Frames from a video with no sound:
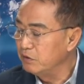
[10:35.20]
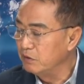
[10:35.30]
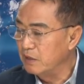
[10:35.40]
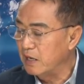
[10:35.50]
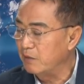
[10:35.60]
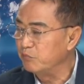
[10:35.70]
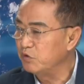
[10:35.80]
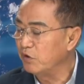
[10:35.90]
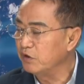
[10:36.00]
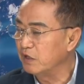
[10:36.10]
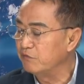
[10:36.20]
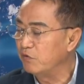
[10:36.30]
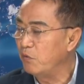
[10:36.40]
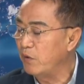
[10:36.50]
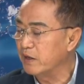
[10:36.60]
làm cho cái thành
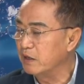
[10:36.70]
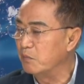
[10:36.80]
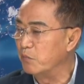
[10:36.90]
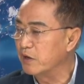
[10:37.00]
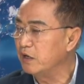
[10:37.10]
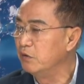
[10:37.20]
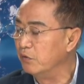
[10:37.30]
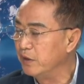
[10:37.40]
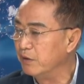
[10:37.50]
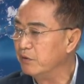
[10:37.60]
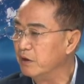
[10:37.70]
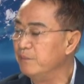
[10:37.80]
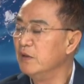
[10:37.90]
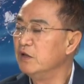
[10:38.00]
phố hoạt động một cách hữu hiệu hơn